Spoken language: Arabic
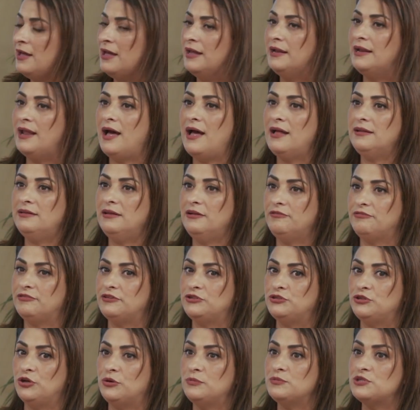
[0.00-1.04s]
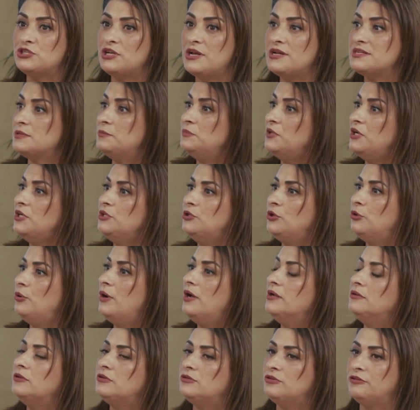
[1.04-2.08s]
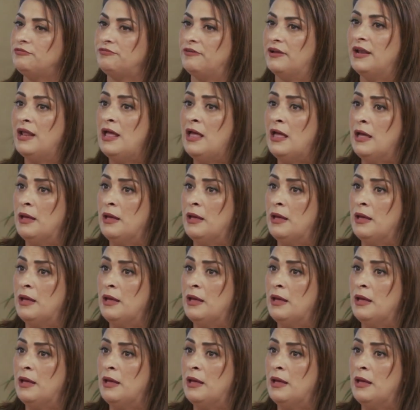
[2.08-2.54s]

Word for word: لهذا الفيديو مش لازم يحضروا هذا الطفل